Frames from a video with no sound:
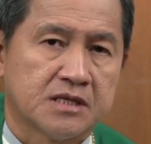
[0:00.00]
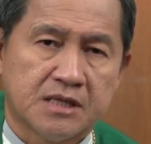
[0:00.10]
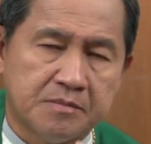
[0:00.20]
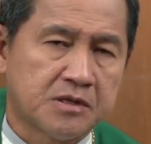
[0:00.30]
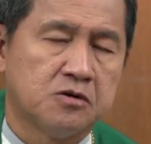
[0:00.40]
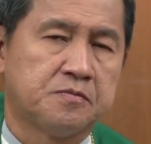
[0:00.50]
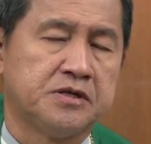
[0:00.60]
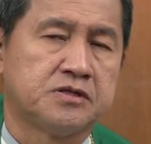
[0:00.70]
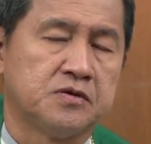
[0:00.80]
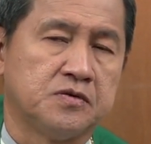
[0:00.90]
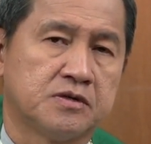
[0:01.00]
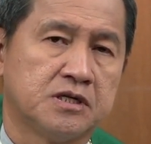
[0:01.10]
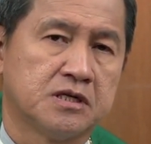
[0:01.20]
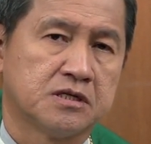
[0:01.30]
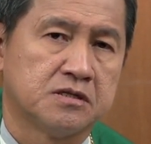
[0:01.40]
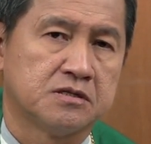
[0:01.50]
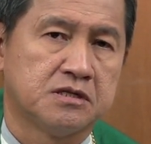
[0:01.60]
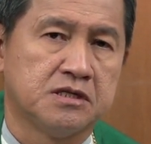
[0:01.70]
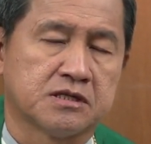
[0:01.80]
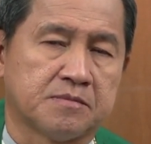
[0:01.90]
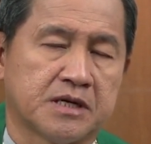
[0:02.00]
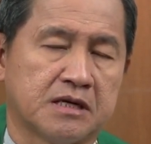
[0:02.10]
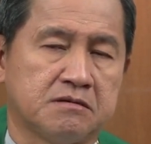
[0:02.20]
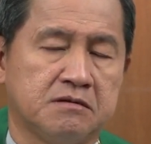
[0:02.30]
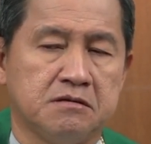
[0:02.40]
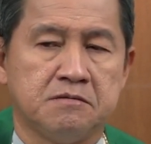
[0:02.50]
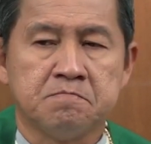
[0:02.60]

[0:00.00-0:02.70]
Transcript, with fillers: นำเราไปสู่เรื่องที่สำคัญคือ